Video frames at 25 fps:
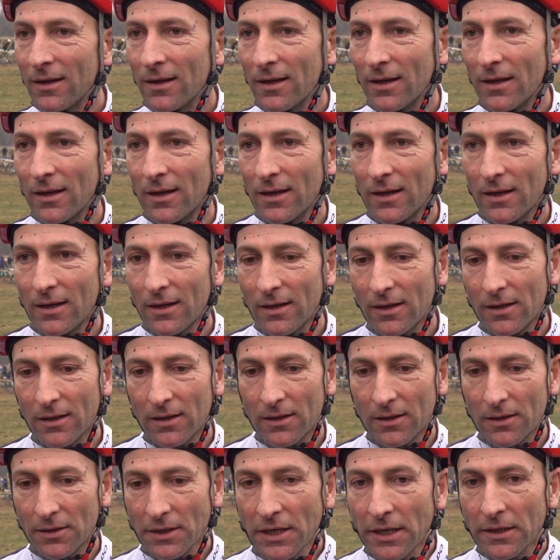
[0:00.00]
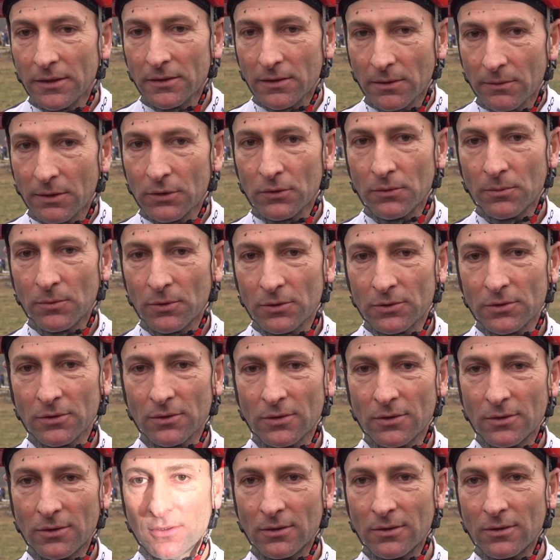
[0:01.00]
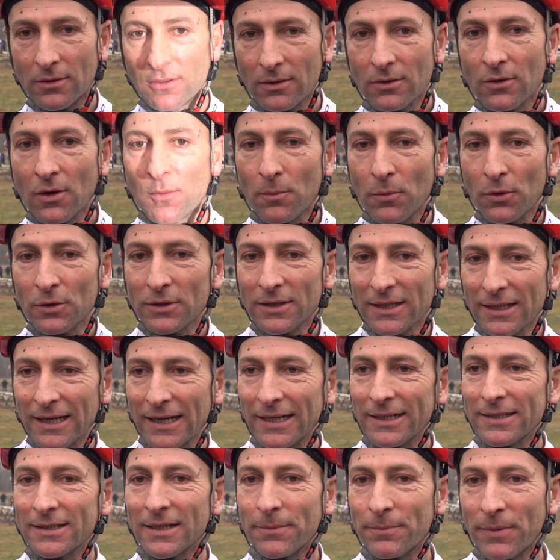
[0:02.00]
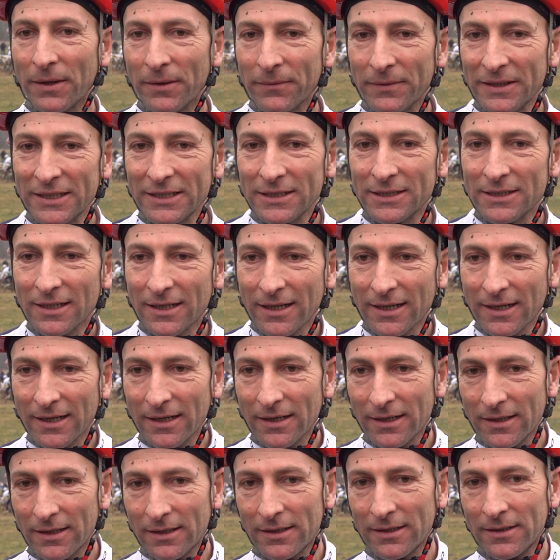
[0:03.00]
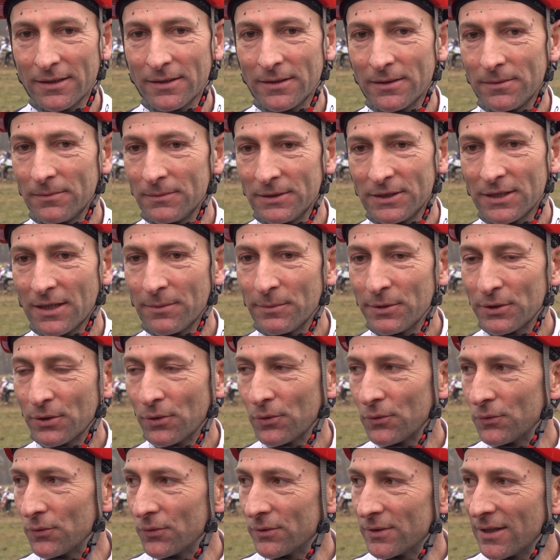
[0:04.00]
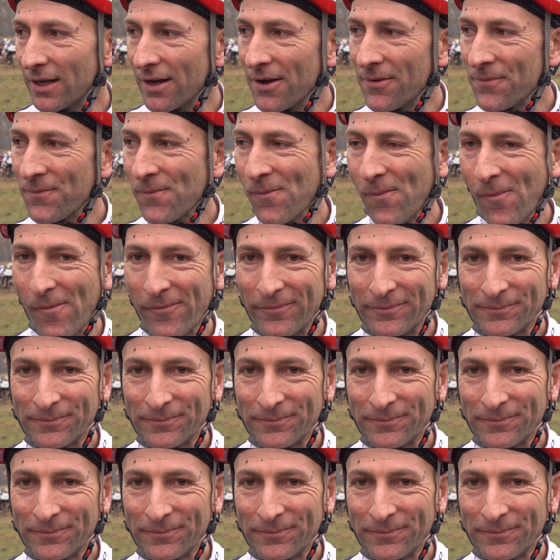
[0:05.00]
E niente, vado molto, con molta grinta per vincere e ce la metterò tutta